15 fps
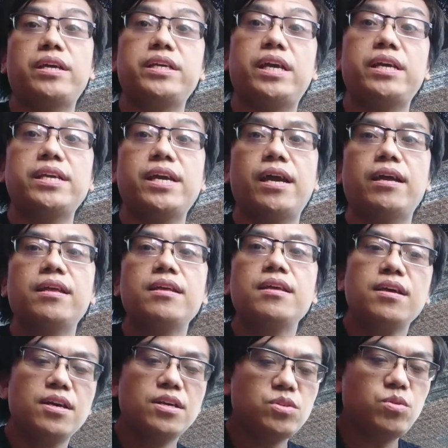area niya.
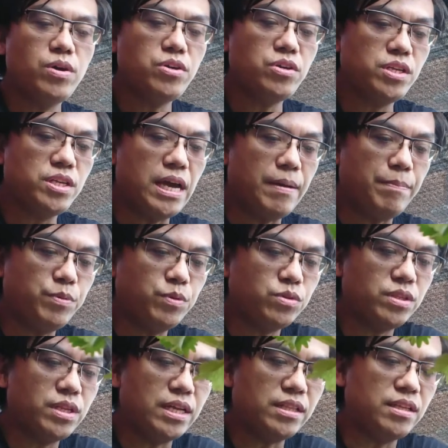So ngayon,
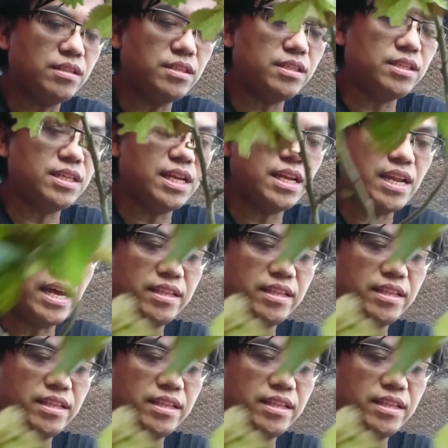i-uproot natin, titignan